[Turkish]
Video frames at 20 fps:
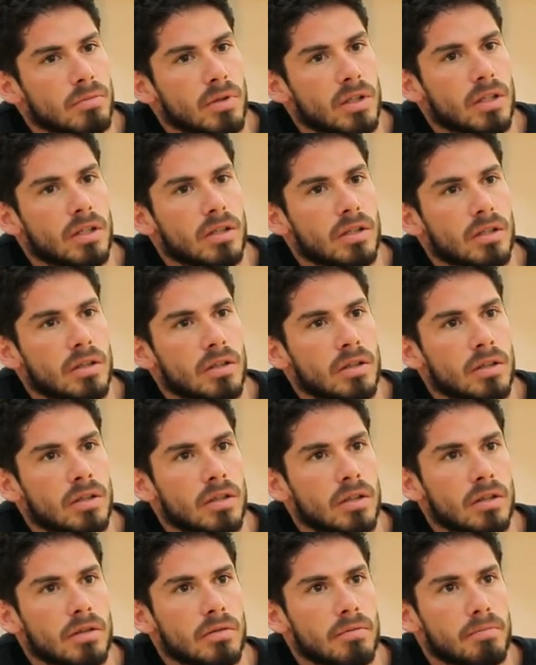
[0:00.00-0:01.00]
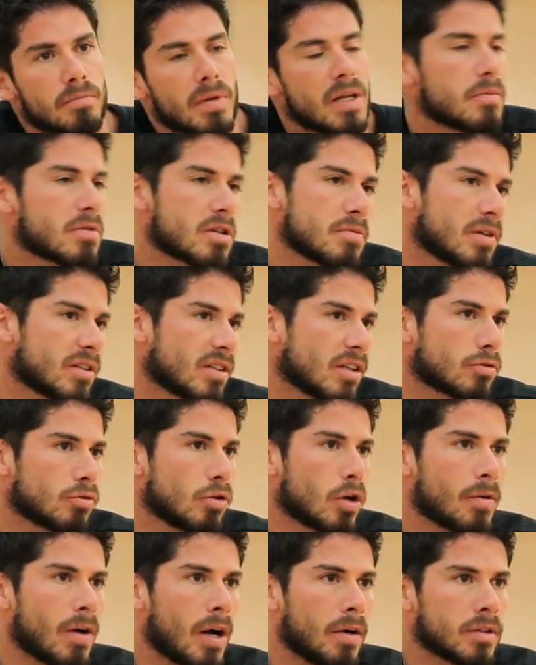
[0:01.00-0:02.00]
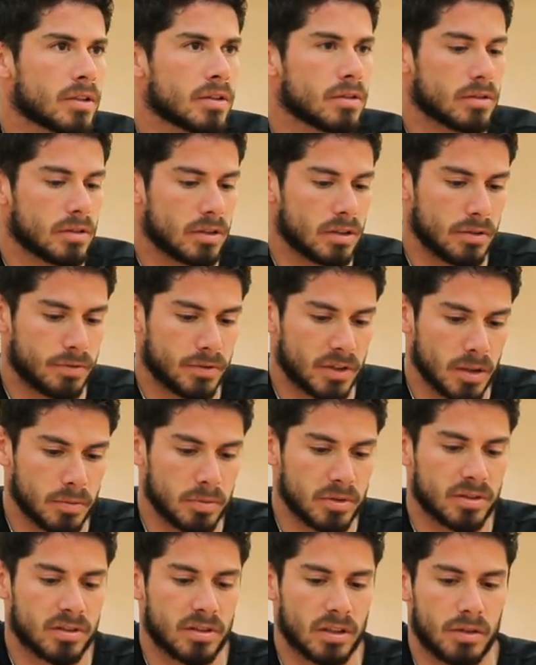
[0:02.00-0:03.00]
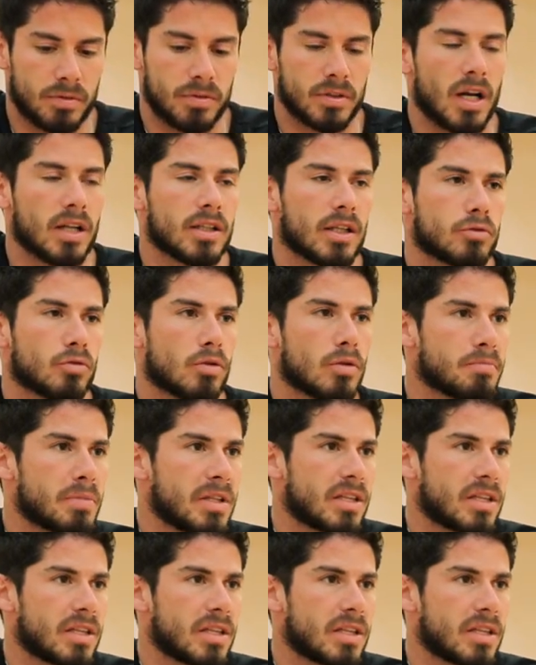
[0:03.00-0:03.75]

E, benim için mesela Survivor Kıbrıs'taki finalden sonra